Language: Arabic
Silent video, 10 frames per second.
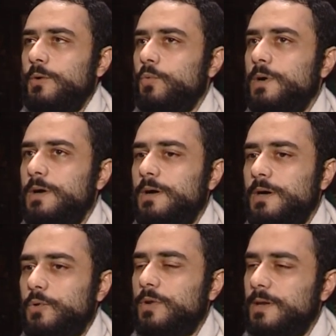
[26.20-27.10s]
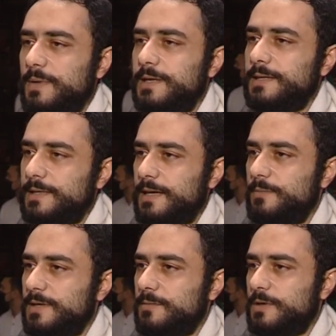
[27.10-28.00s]
وكل ما يجي
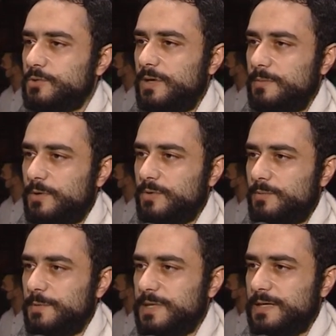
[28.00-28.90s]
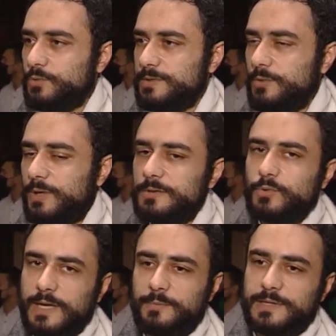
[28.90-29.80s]
يعمل الموضوع الموهبه بتاعته دي
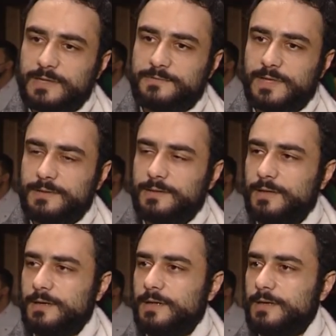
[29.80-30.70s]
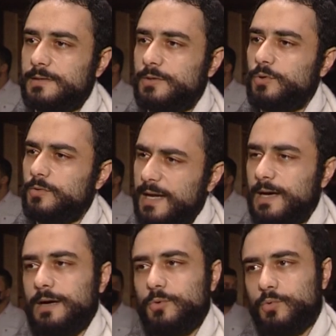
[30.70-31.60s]
والده دايما يفضل آه، يقول له
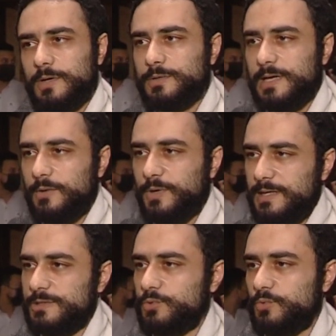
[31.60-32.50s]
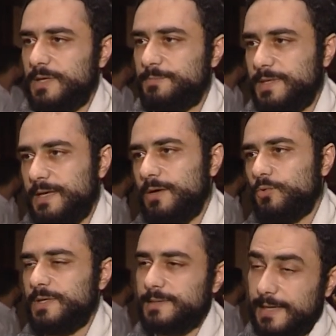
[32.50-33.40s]
لا وده وحش وده بتاع
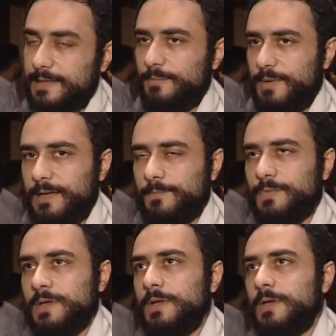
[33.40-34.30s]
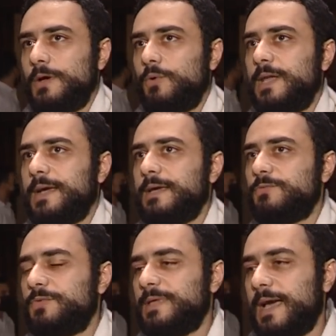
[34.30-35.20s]
ويتخانق معاه ولكن
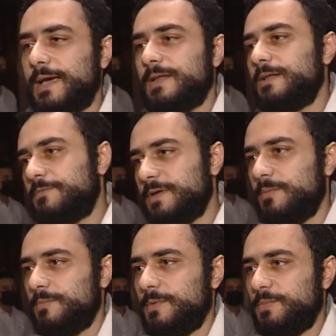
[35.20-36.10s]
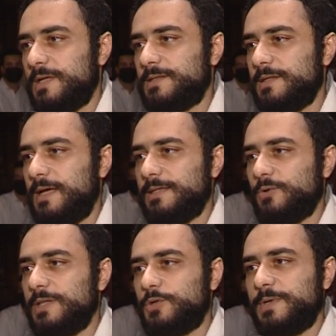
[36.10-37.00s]
في اخر الفيلم بيتضح ان
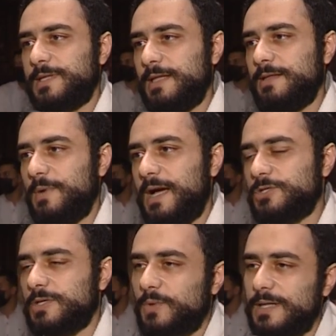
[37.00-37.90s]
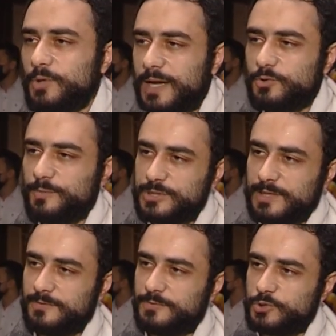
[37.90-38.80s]
والده بيتخانق معاه عشان والده عنده
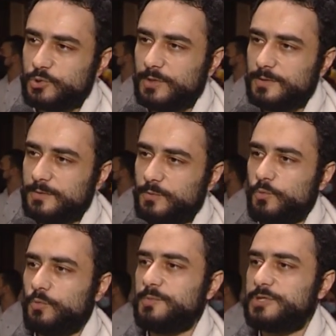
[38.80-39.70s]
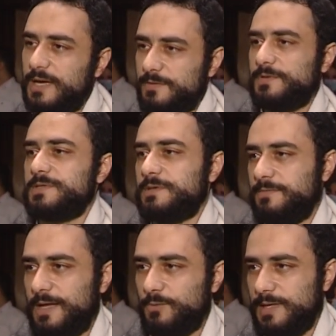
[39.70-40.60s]
مشاكل في الشغل ومش عارف
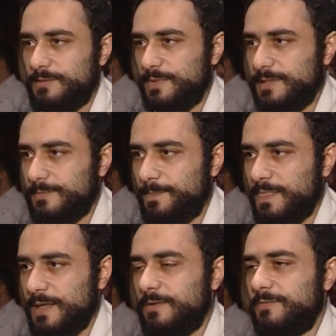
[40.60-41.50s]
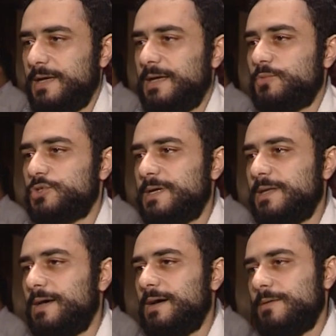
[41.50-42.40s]
يصرف على الولد منين فهي
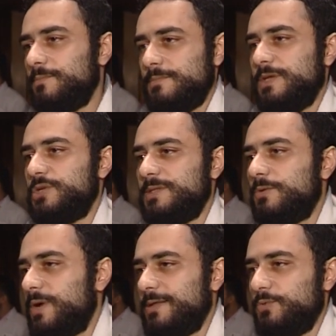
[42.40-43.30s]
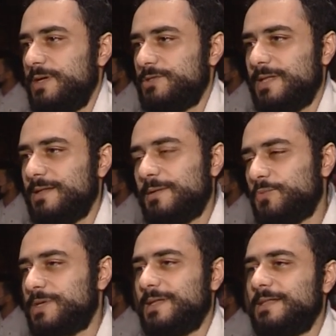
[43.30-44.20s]
المشكله مش ان الولد وحش لا ده
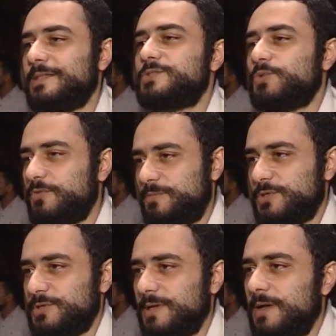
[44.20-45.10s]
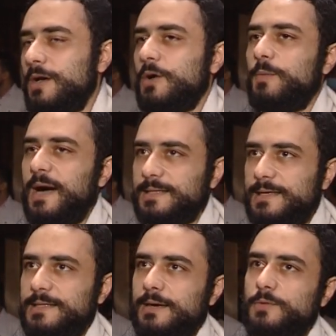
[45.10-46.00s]
المشكله ان الظروف مش وبعد
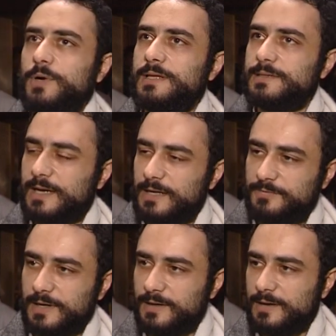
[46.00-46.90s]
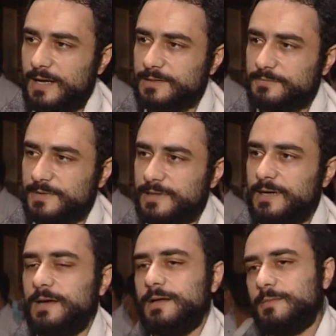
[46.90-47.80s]
كده الولد دخل في علاقه
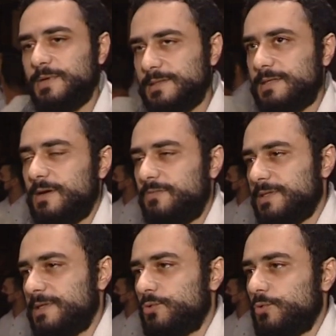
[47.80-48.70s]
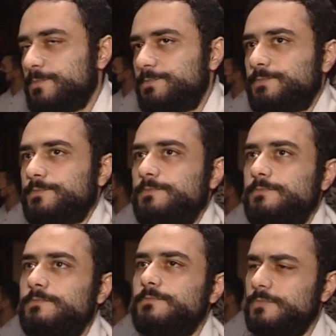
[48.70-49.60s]
عاطفيه البنت رفضته
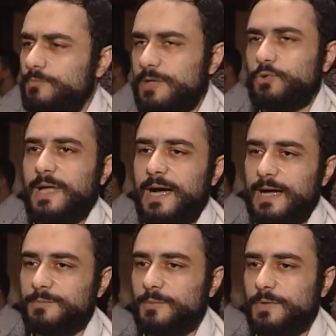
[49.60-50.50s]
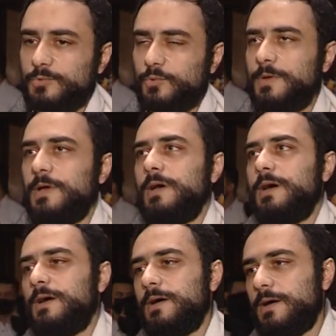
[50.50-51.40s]
برضه اتعقد من الموضوع
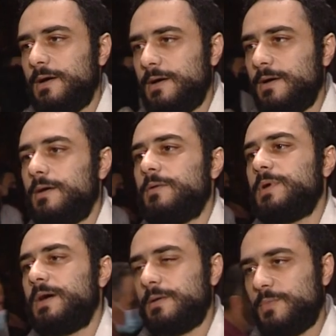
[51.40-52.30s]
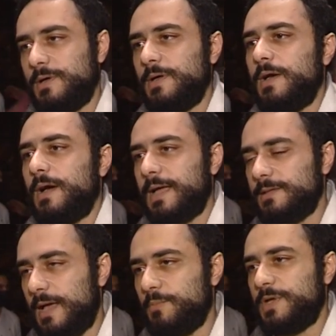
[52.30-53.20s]
آآ آه، آآ آه،
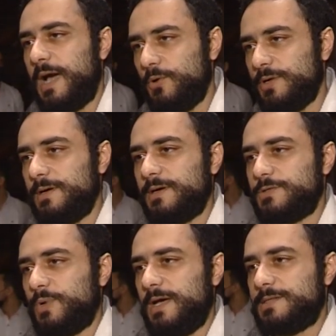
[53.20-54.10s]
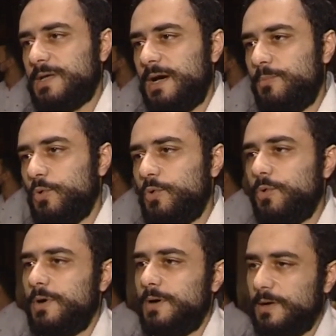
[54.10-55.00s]
كان بيحاول ينقذ واحد
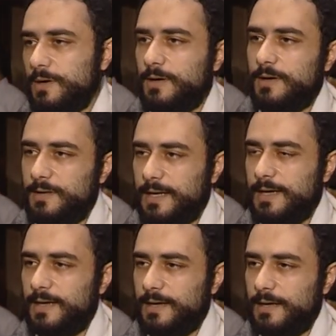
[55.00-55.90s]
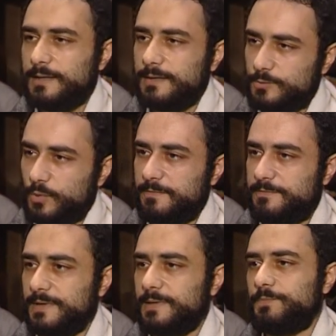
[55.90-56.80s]
صاحبه آه، لقاه
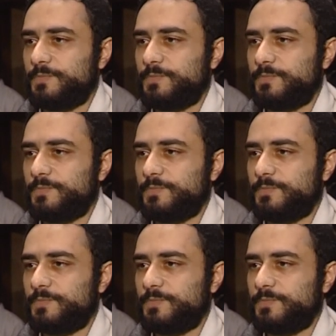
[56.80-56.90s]
اتوفى